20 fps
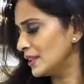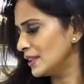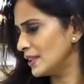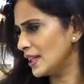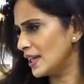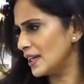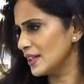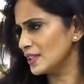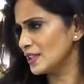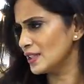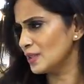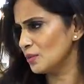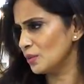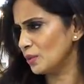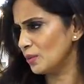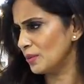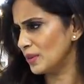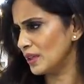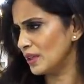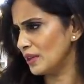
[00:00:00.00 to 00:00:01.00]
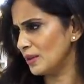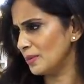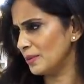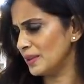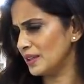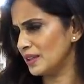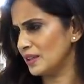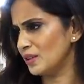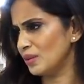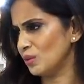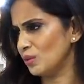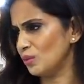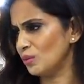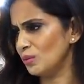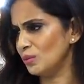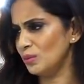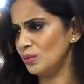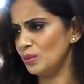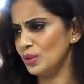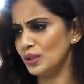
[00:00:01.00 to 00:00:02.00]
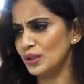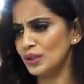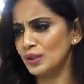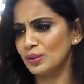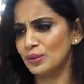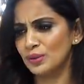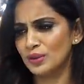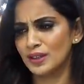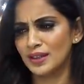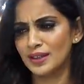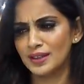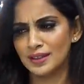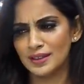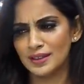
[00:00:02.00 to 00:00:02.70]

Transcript: இந்த டான்ஸிங் பொம்மை எல்லாம் பார்த்தீங்கன்னா ரொம்ப க்யூட்டாக